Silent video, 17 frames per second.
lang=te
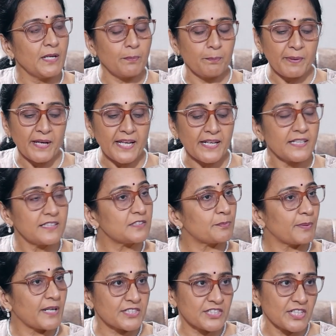మీకు పేరెంట్స్
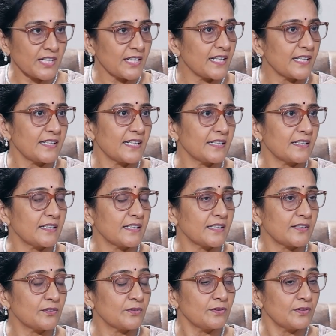ప్రెషర్
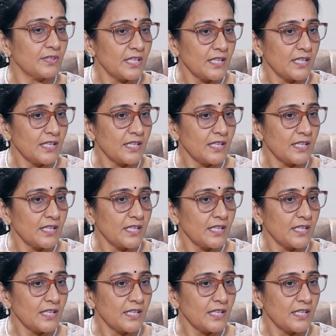లేదంటున్నారు